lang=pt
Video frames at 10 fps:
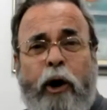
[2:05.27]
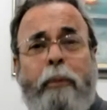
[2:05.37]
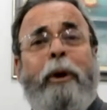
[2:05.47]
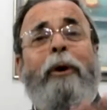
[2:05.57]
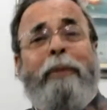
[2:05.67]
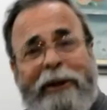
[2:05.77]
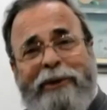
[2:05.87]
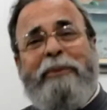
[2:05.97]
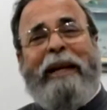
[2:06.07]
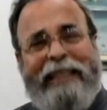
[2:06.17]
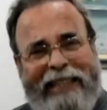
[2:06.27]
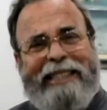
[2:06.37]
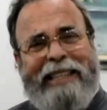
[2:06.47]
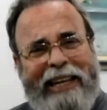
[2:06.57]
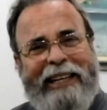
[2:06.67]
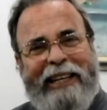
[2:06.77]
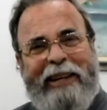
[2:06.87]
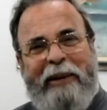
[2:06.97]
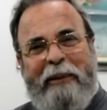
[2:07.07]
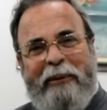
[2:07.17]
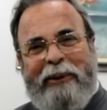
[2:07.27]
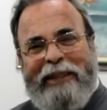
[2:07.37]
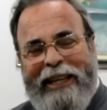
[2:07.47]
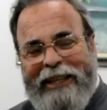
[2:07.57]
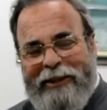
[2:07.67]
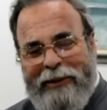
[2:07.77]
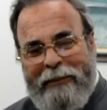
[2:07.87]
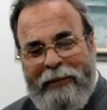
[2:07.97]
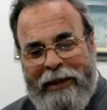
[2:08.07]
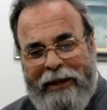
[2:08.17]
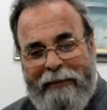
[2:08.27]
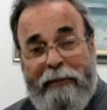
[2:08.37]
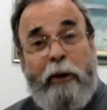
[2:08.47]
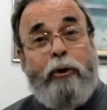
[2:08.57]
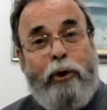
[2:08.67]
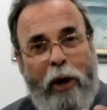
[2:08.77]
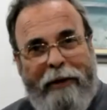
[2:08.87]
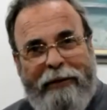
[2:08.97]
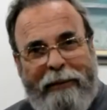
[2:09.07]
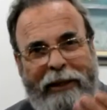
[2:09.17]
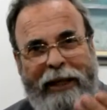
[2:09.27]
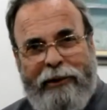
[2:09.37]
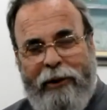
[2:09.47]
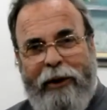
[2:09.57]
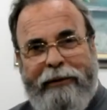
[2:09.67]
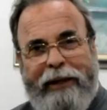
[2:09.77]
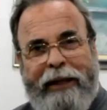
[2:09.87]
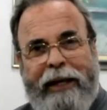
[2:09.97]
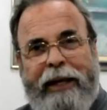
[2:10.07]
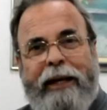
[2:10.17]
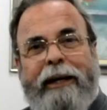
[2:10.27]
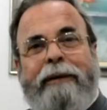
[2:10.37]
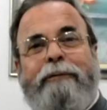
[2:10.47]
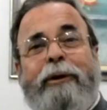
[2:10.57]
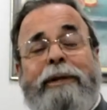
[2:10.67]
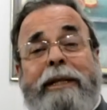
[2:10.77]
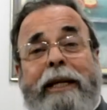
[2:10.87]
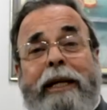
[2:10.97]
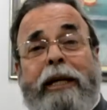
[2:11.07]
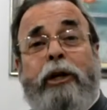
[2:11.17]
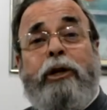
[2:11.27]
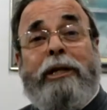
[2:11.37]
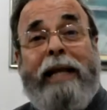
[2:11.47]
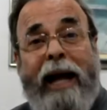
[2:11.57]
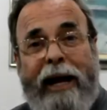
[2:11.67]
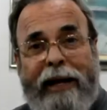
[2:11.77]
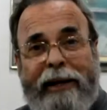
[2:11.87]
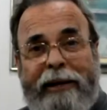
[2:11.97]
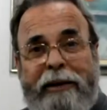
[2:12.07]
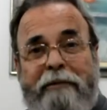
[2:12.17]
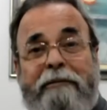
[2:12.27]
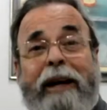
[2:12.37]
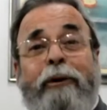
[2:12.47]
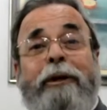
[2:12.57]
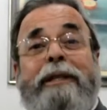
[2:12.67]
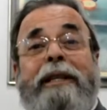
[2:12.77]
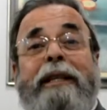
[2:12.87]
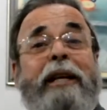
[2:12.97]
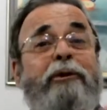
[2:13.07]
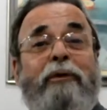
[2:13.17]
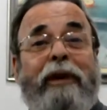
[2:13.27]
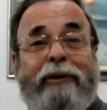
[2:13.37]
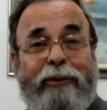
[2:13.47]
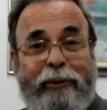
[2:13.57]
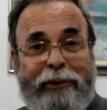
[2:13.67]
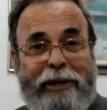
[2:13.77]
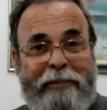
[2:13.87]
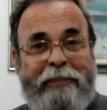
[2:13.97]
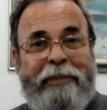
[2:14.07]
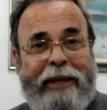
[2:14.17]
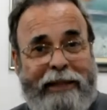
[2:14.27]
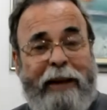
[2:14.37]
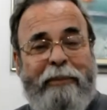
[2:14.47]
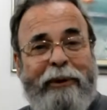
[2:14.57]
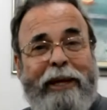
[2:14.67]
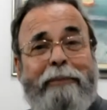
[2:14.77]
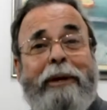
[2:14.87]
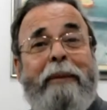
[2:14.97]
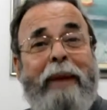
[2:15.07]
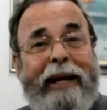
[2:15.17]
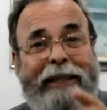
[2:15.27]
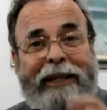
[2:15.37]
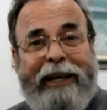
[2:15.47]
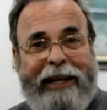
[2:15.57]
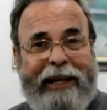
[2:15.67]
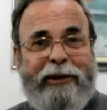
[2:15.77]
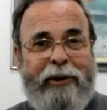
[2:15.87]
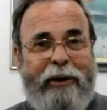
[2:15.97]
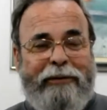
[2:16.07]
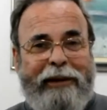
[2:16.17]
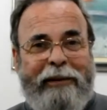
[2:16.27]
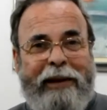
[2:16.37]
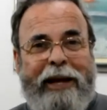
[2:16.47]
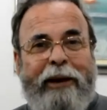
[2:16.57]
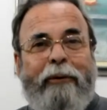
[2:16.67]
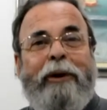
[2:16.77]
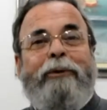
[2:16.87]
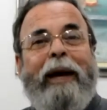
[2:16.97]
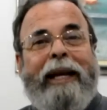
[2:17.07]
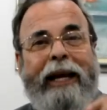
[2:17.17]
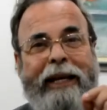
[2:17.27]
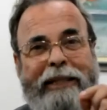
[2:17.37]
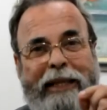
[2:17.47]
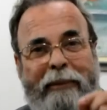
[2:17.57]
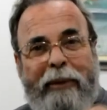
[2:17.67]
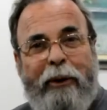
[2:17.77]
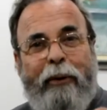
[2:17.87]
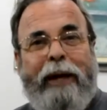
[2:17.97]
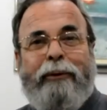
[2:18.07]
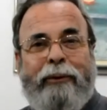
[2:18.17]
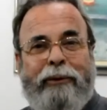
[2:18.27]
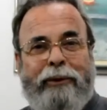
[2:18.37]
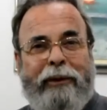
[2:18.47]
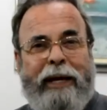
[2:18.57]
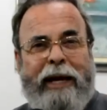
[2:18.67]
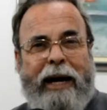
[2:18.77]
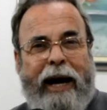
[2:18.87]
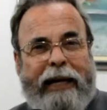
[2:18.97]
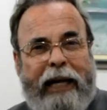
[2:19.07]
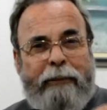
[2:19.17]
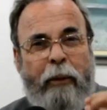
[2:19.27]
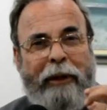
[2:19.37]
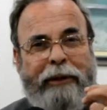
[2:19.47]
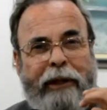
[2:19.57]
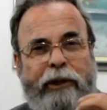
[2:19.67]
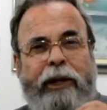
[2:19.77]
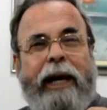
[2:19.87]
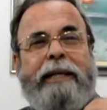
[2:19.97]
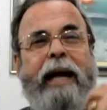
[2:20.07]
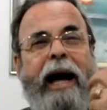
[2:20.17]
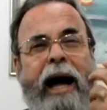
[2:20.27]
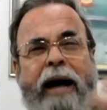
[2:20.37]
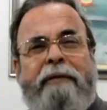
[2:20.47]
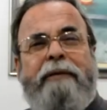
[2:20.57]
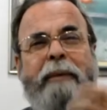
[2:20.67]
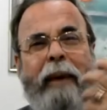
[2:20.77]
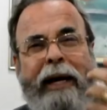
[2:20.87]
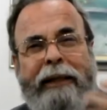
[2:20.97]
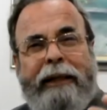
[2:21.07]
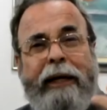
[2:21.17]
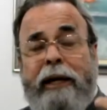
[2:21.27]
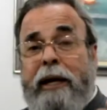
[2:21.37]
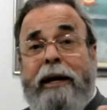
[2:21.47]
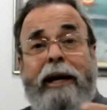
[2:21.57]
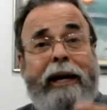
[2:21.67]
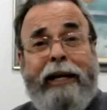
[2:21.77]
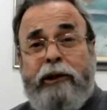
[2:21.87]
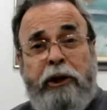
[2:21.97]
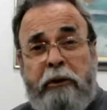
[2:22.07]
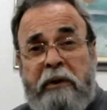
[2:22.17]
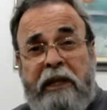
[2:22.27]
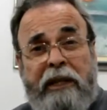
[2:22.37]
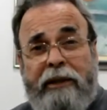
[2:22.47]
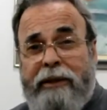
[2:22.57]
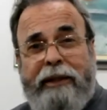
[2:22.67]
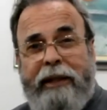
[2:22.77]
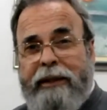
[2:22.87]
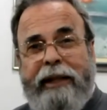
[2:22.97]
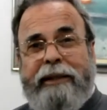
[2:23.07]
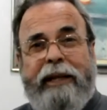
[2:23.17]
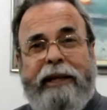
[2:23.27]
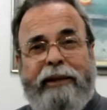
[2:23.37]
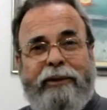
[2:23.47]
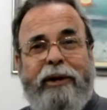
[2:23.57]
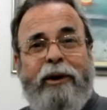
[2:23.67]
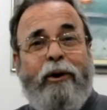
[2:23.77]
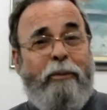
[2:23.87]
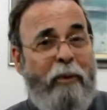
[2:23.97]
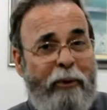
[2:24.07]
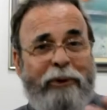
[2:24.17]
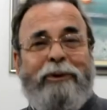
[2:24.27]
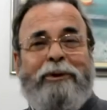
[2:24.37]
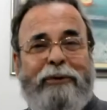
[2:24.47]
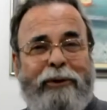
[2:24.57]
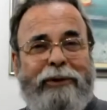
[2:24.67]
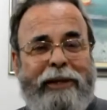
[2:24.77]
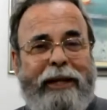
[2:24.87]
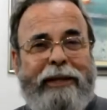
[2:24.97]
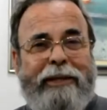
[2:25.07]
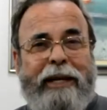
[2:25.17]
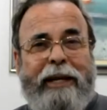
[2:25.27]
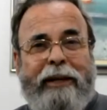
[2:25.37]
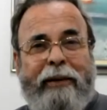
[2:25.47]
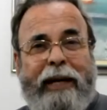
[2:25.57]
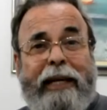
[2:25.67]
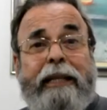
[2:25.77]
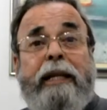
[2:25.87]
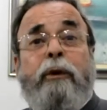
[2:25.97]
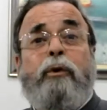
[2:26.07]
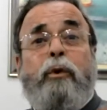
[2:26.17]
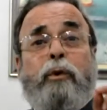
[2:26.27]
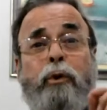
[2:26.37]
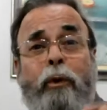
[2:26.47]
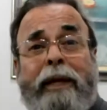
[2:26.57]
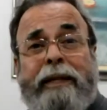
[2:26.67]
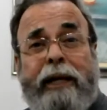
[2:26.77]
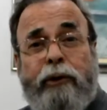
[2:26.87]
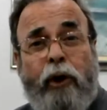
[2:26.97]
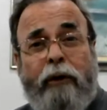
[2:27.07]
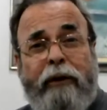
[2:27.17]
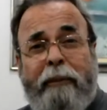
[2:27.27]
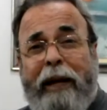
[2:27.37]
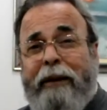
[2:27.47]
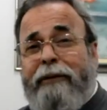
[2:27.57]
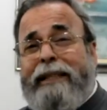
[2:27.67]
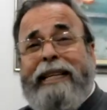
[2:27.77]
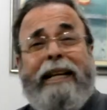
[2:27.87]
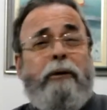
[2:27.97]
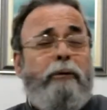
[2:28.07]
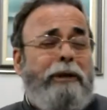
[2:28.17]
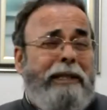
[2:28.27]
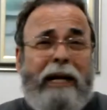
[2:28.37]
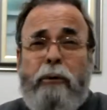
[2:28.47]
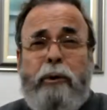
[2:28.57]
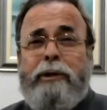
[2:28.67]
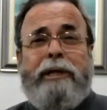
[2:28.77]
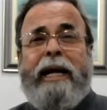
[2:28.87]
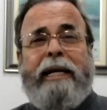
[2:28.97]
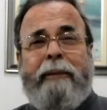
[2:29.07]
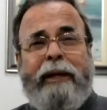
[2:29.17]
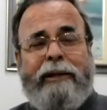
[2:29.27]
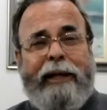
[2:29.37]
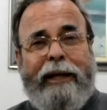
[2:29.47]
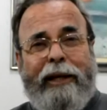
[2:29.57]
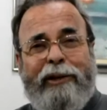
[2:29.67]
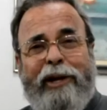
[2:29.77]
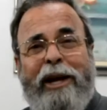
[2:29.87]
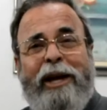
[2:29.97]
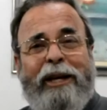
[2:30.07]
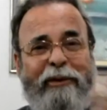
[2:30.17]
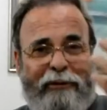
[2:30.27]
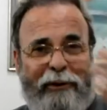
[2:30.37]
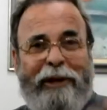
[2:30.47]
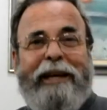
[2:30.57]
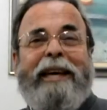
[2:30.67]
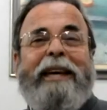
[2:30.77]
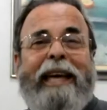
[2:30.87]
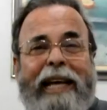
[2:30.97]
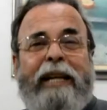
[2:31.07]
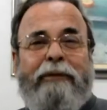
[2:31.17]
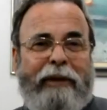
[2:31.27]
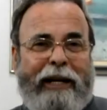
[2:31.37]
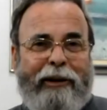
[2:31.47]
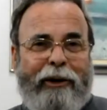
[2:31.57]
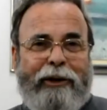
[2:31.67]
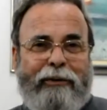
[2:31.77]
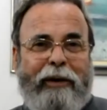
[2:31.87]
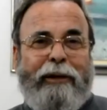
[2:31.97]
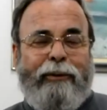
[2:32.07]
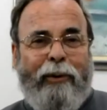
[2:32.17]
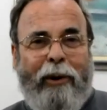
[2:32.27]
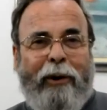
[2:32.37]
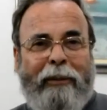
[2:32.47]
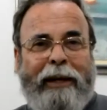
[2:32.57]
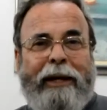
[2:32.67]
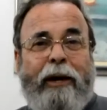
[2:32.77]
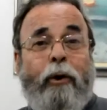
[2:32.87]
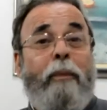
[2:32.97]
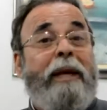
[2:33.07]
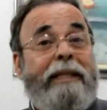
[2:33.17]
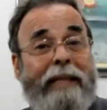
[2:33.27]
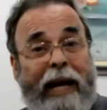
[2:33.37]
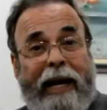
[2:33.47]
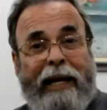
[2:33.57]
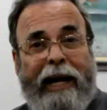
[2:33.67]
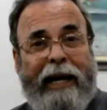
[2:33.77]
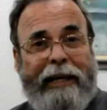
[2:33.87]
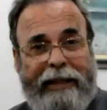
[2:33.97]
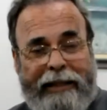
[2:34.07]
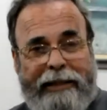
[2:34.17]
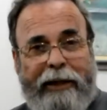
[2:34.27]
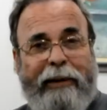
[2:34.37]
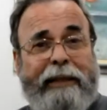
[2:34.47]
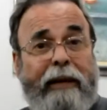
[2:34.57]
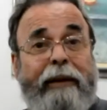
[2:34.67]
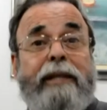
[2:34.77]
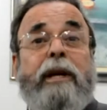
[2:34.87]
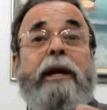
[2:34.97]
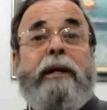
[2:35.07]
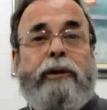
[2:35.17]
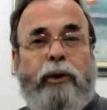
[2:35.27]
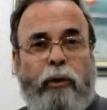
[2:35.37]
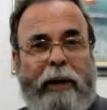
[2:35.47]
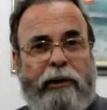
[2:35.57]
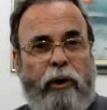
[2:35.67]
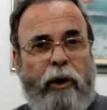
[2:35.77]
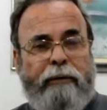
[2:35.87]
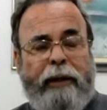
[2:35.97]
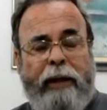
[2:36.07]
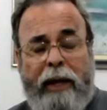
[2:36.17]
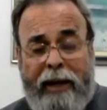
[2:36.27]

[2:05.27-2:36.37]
Ou pelo menos uma dezena do terço, meu jovem, minha jovem, você está valorizando a juventude. Sabe por quê? Porque Maria era jovem quando ela recebeu o anúncio. Aquele momento que a gente reza Ave Maria, ela tinha uns 15, 16 anos, como muitos de vocês, não é? e Deus usou essa jovem para fazer algo extraordinariamente grande, que foi ele vir a nós feito homem, começar a redenção através de uma jovem.